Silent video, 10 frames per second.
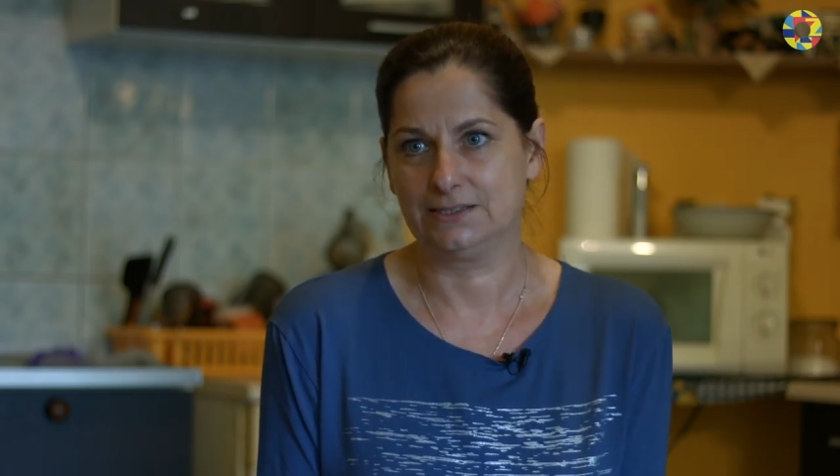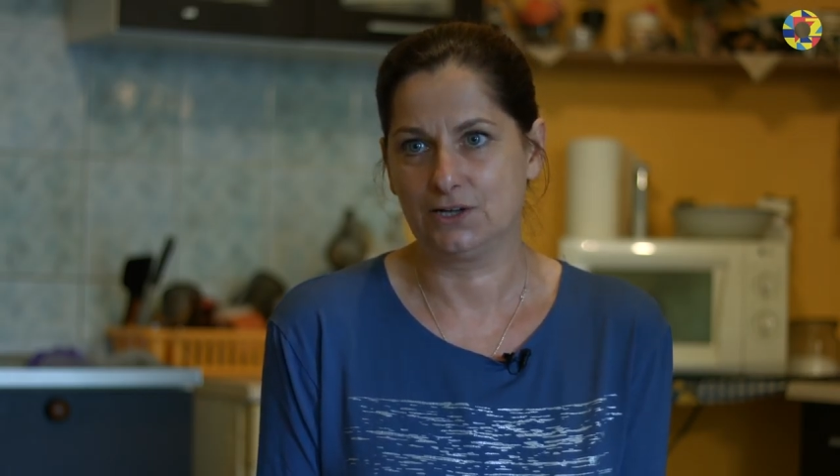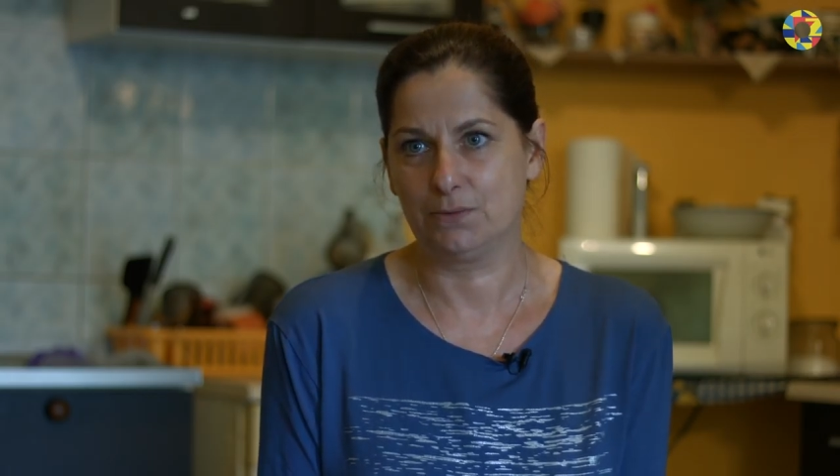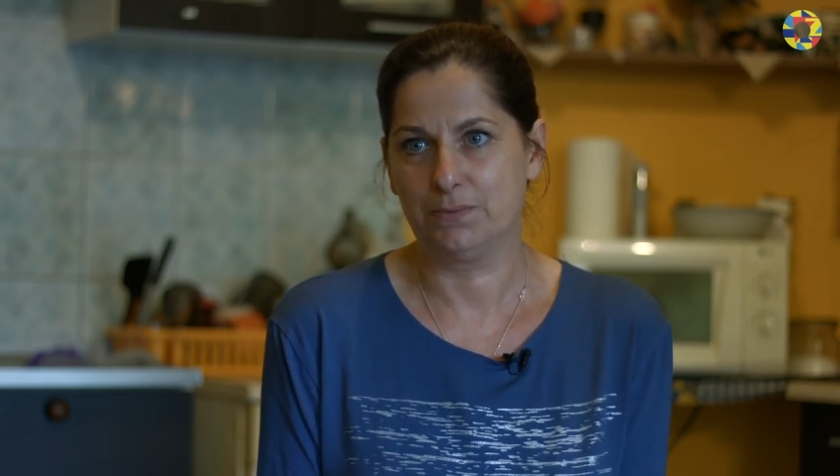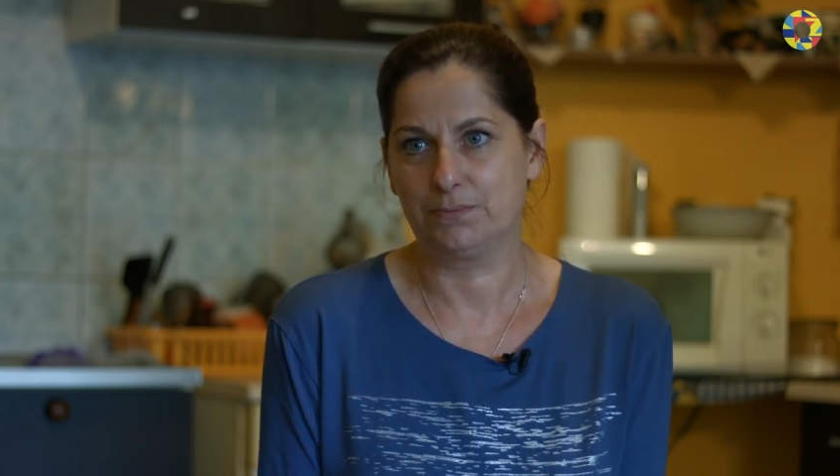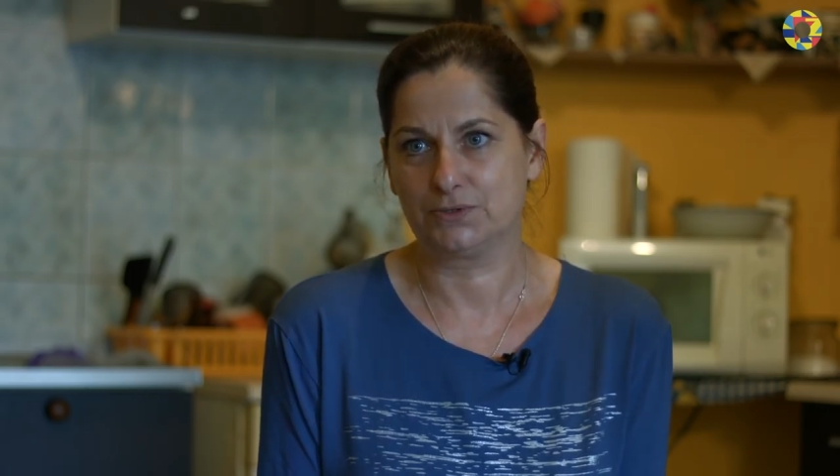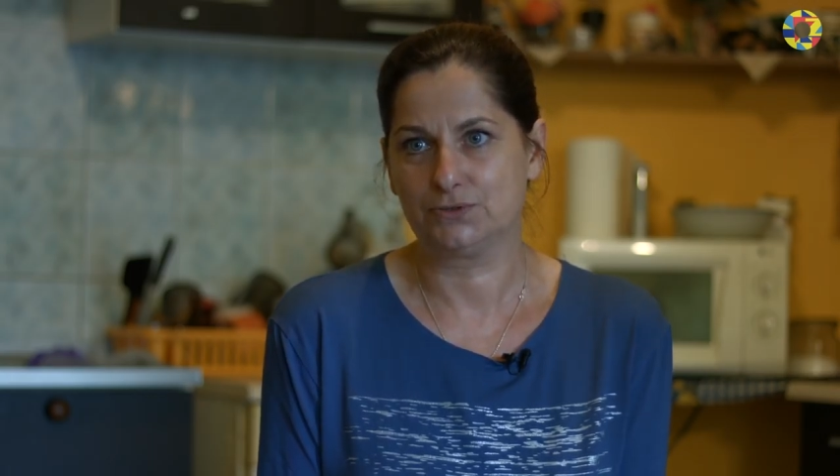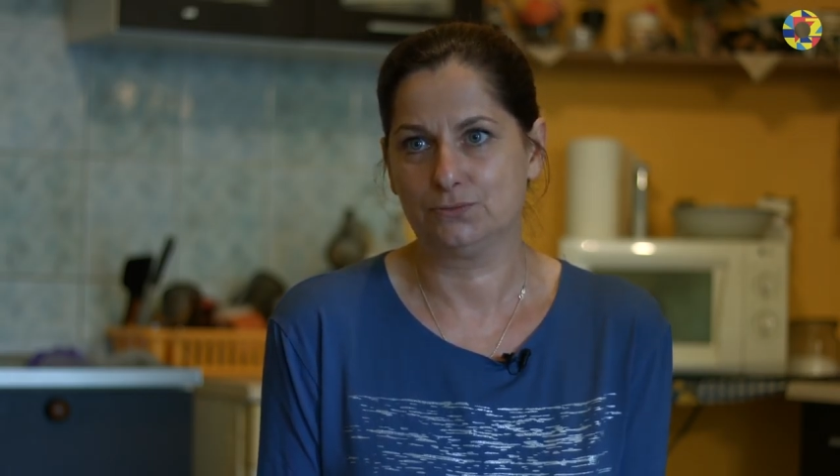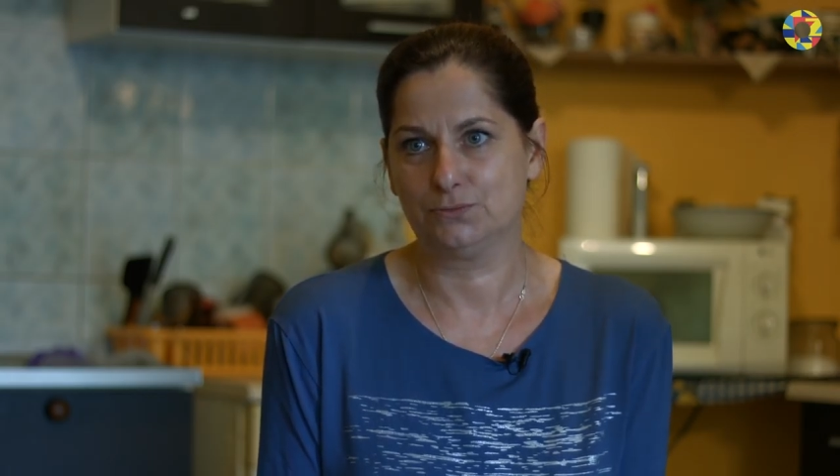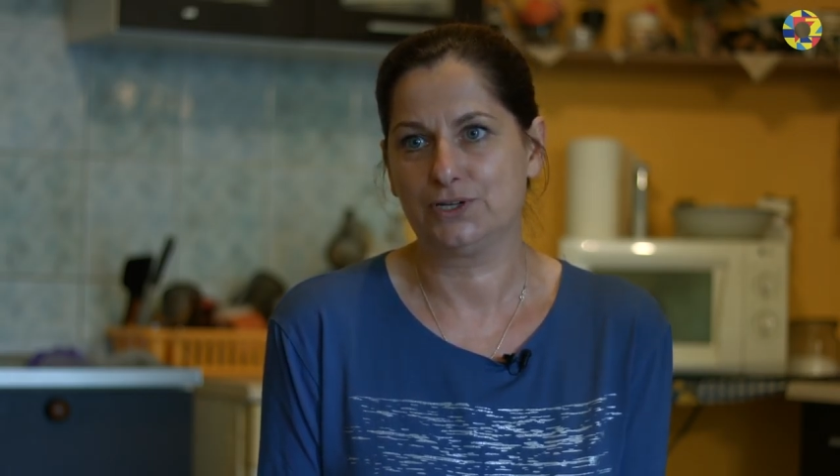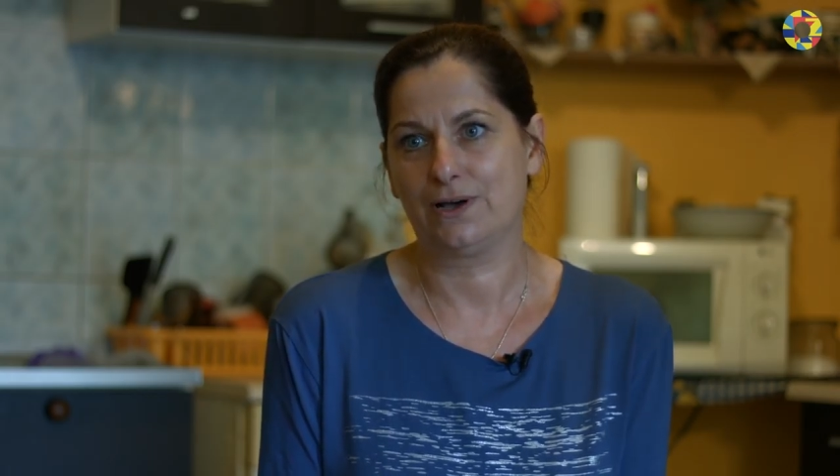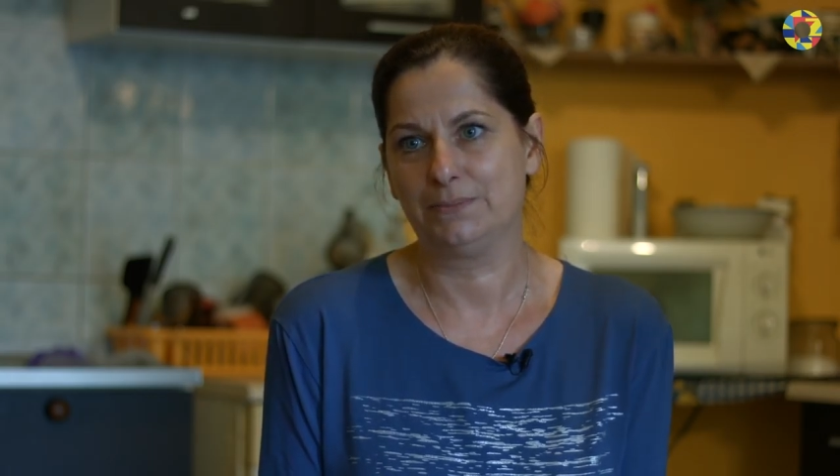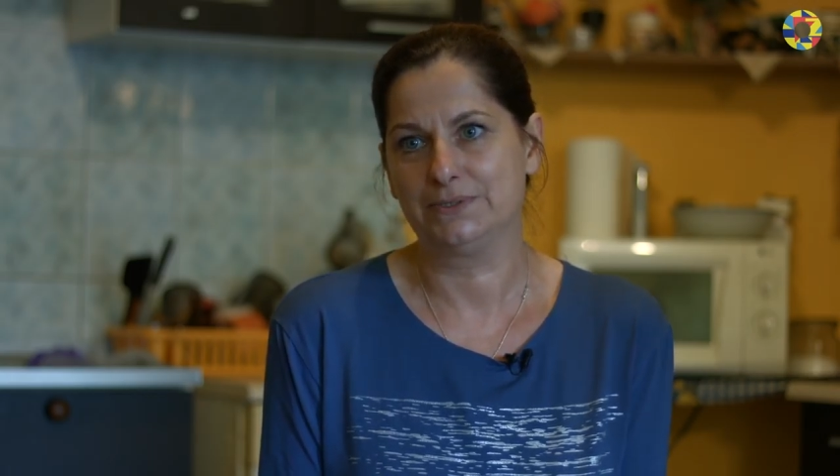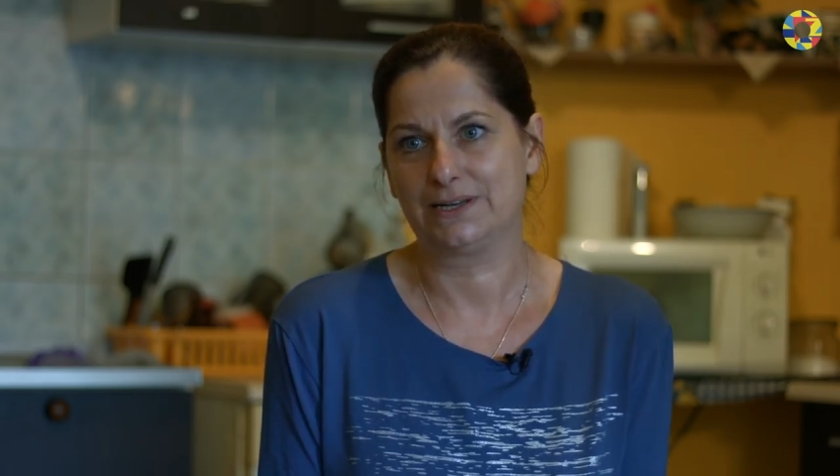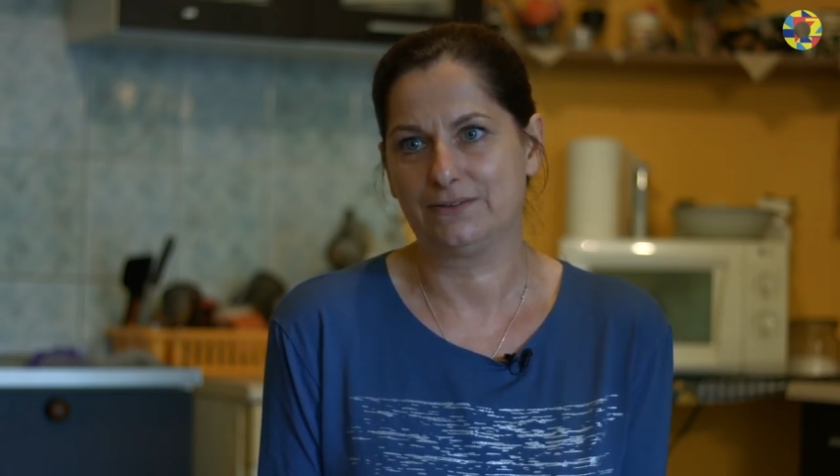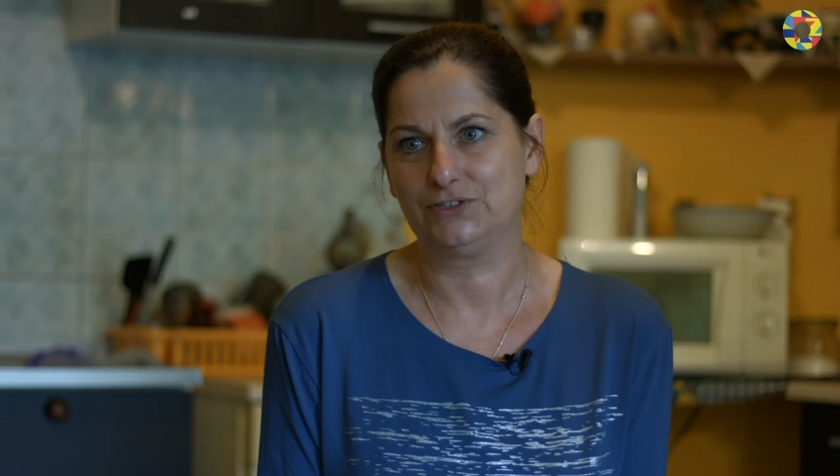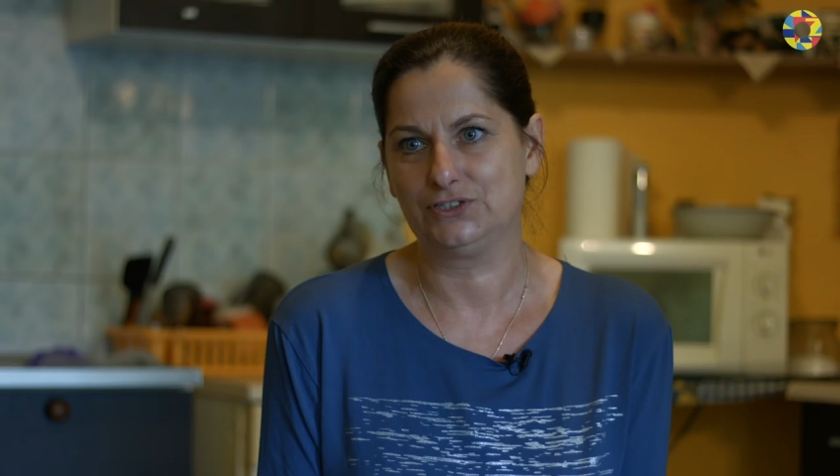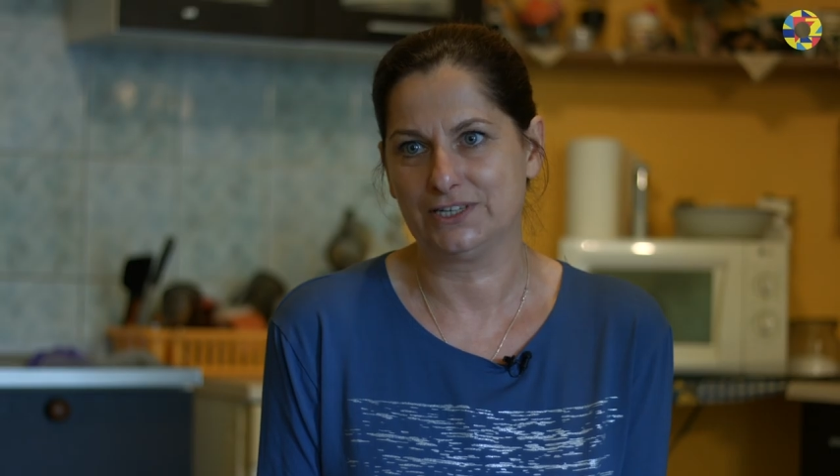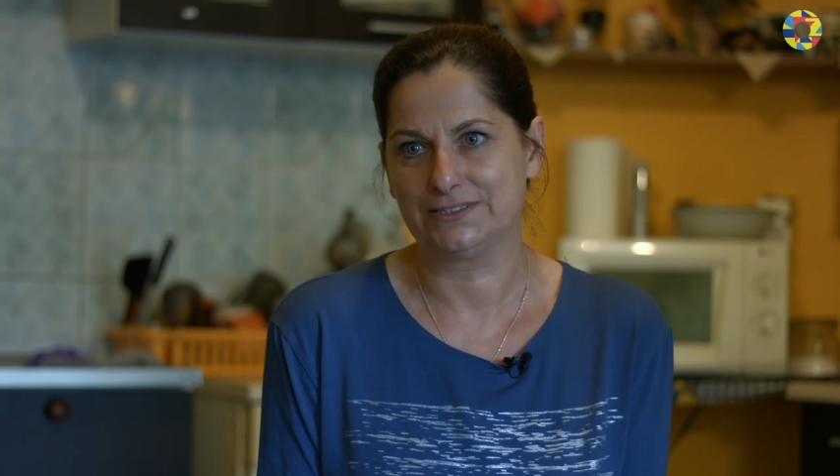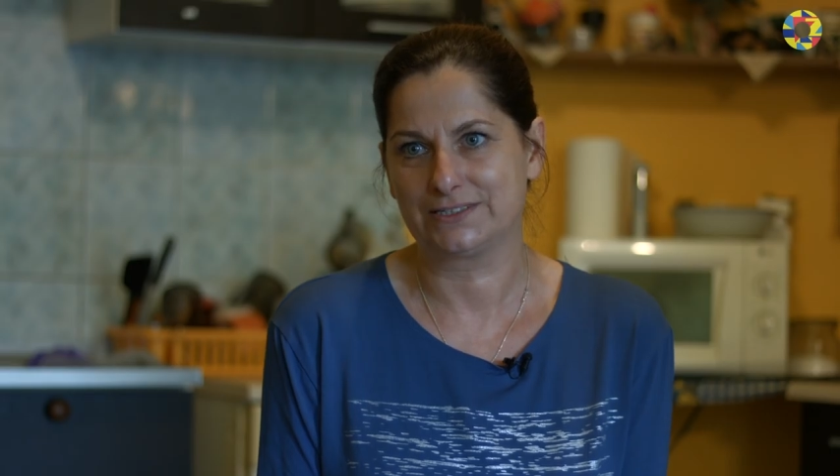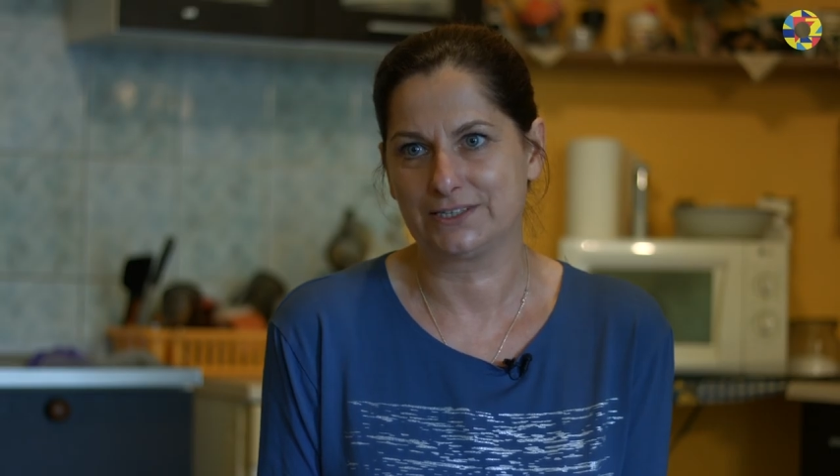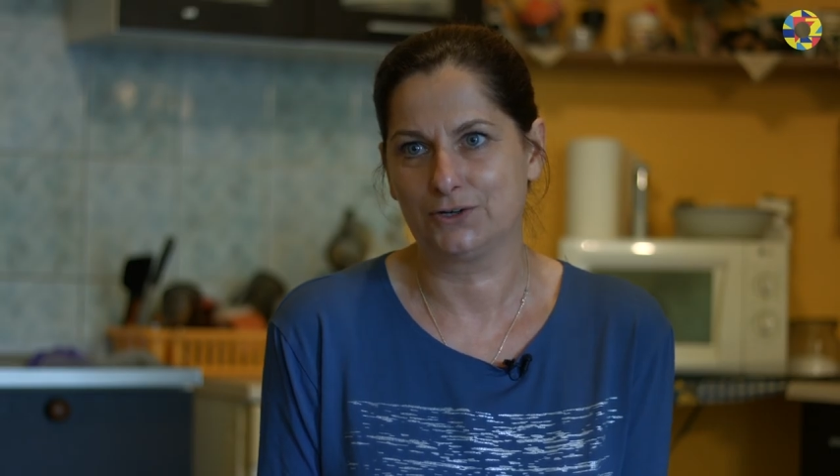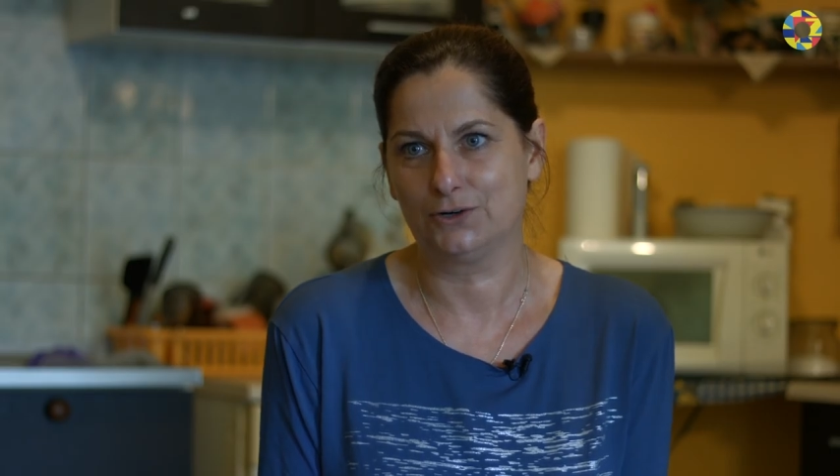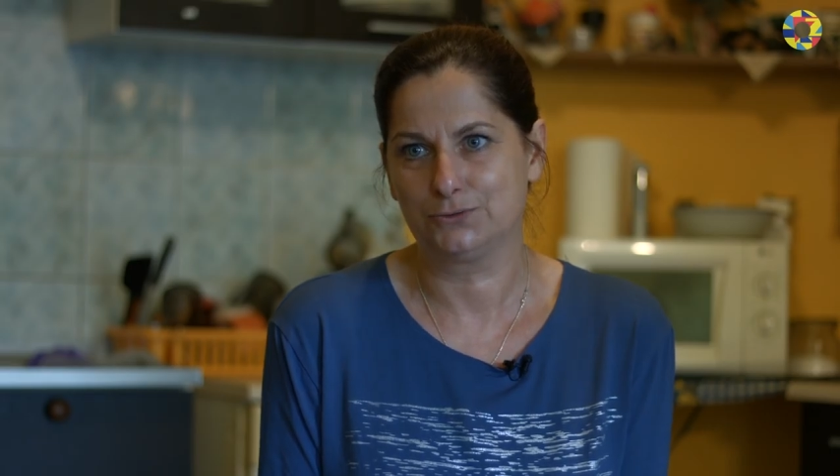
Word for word: tylko po prostu musiałaby trafić na takiego,